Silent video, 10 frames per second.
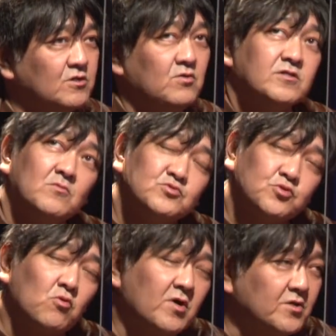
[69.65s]
要は多分
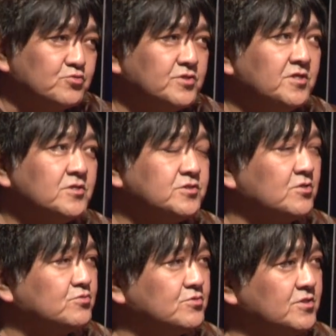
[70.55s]
そこから吹き出し
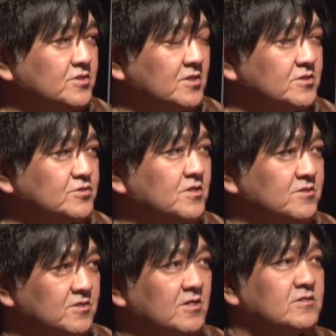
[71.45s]
てる雰囲気なんです
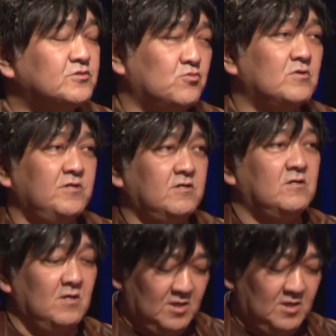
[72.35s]
かね、何でしょうかね。